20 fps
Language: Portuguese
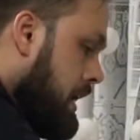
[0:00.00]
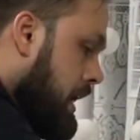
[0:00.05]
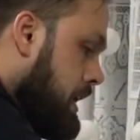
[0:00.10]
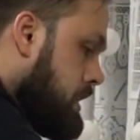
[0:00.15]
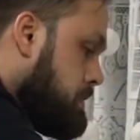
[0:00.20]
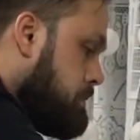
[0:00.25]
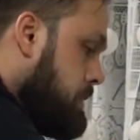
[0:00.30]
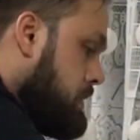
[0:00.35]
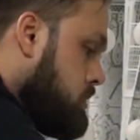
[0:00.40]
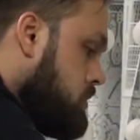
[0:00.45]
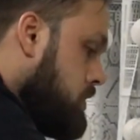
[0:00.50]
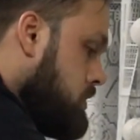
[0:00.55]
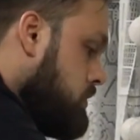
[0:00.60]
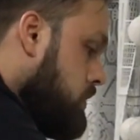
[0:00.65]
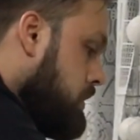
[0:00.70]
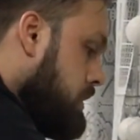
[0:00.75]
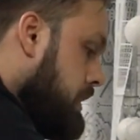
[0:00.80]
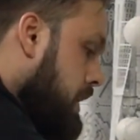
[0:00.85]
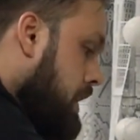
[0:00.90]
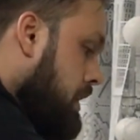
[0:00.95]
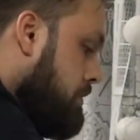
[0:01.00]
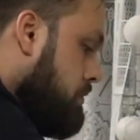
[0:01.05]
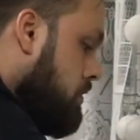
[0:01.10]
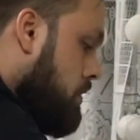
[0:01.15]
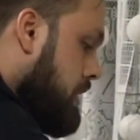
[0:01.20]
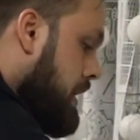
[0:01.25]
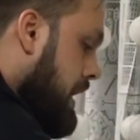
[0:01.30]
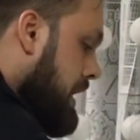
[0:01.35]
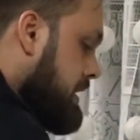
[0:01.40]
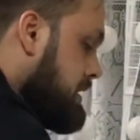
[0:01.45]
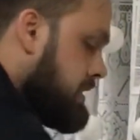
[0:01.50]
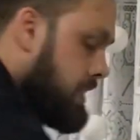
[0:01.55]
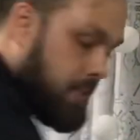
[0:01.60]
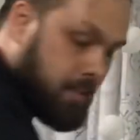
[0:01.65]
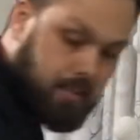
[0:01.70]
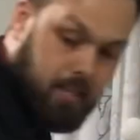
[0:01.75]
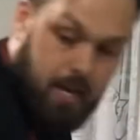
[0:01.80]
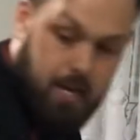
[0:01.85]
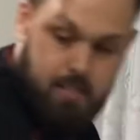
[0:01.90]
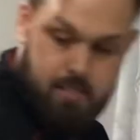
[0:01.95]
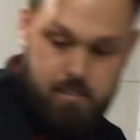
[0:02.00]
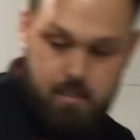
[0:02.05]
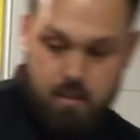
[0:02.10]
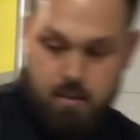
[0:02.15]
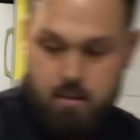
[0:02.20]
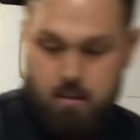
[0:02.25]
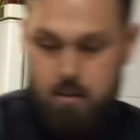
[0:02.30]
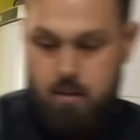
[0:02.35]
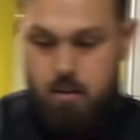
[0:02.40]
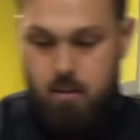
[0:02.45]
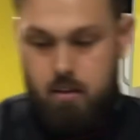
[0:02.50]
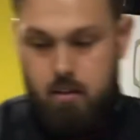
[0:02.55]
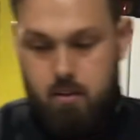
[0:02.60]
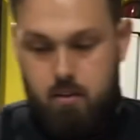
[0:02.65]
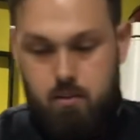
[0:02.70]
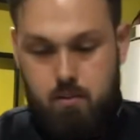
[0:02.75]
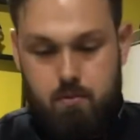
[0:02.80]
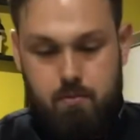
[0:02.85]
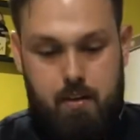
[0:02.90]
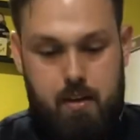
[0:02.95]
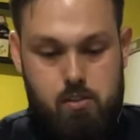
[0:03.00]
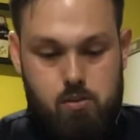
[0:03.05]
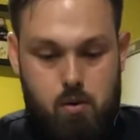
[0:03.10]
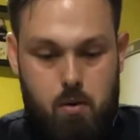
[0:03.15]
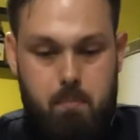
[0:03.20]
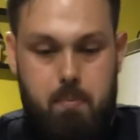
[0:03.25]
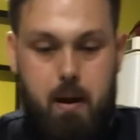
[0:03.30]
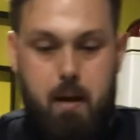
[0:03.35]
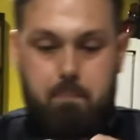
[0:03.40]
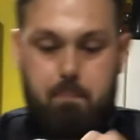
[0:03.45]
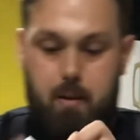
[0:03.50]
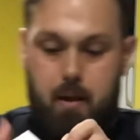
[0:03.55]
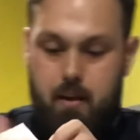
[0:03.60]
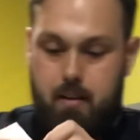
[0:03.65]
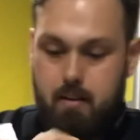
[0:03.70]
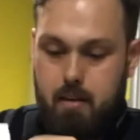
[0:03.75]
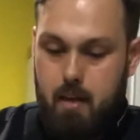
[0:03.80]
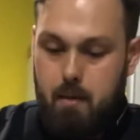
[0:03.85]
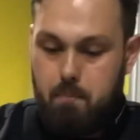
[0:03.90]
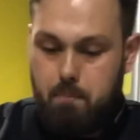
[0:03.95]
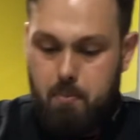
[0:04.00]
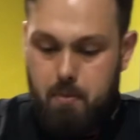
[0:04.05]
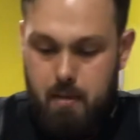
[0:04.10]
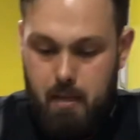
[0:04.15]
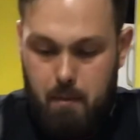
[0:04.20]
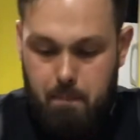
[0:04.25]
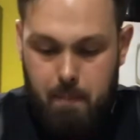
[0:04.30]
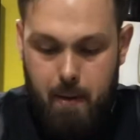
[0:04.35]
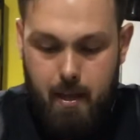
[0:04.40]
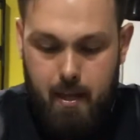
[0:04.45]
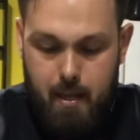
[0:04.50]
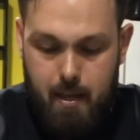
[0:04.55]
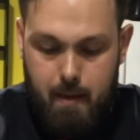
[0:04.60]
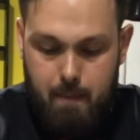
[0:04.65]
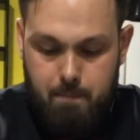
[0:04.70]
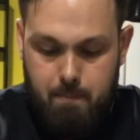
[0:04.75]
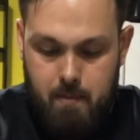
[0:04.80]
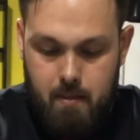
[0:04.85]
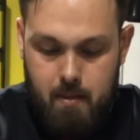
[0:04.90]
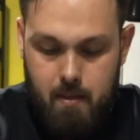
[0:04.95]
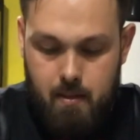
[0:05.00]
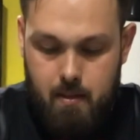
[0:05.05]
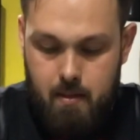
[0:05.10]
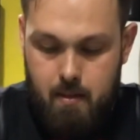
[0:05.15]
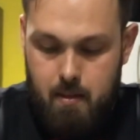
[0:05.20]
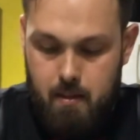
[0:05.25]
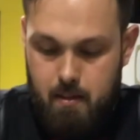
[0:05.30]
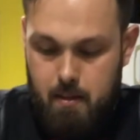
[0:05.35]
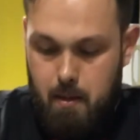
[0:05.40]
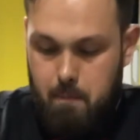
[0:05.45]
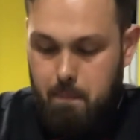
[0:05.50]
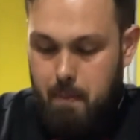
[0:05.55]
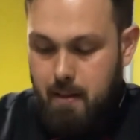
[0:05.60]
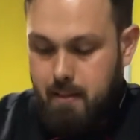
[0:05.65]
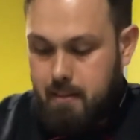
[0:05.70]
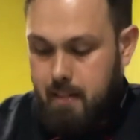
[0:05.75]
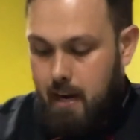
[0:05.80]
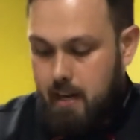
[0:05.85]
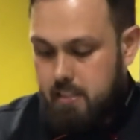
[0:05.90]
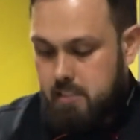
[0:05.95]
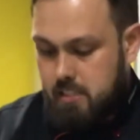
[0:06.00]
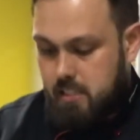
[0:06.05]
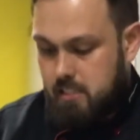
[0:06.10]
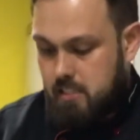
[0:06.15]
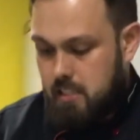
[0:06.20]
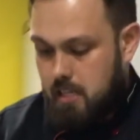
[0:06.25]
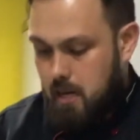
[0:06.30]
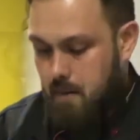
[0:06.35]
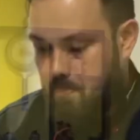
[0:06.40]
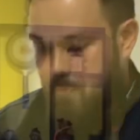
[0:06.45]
As pessoas vão devorar essa taça. Não vai sobrar pra, nem, nem, pra, nem pra tarde, que dirá